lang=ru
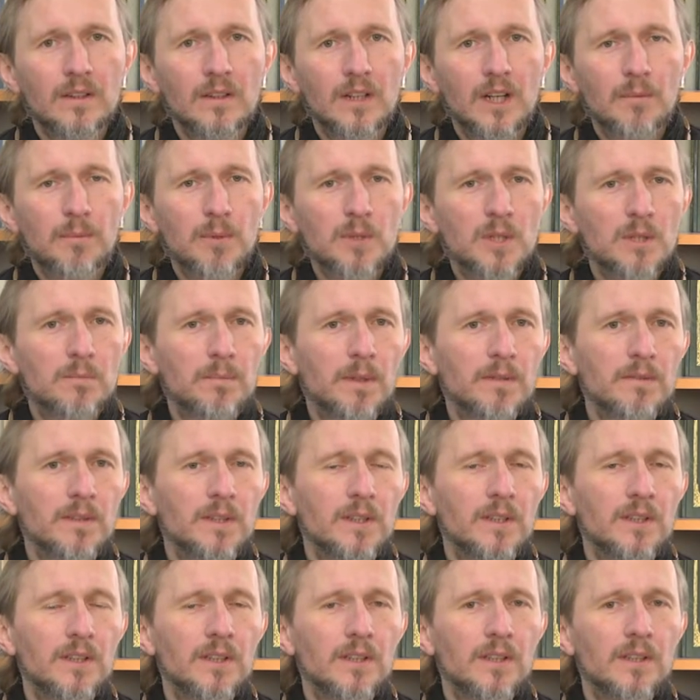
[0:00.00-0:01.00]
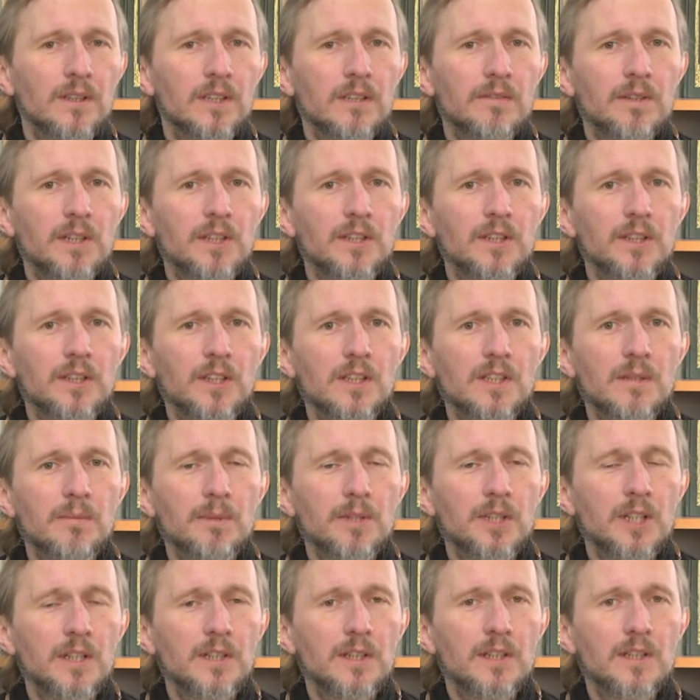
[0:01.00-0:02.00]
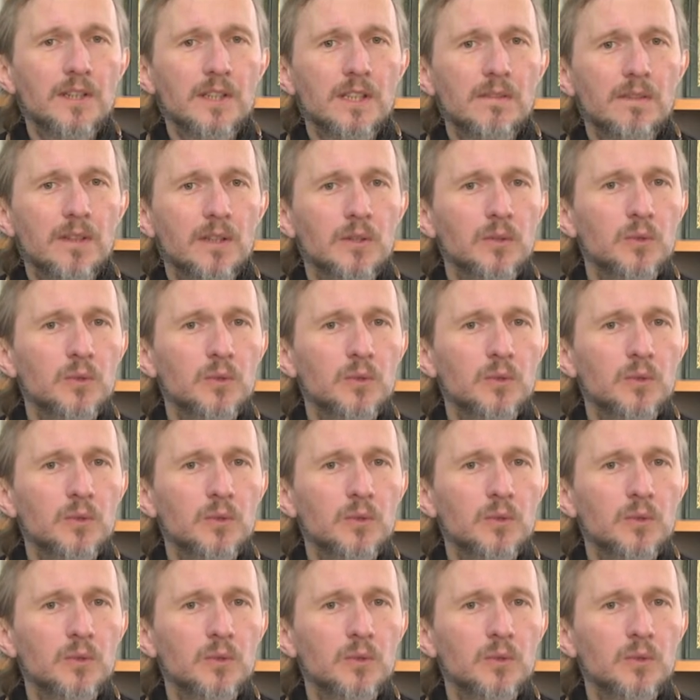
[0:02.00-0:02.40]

Апостол Павел говорит такие замечательные слова.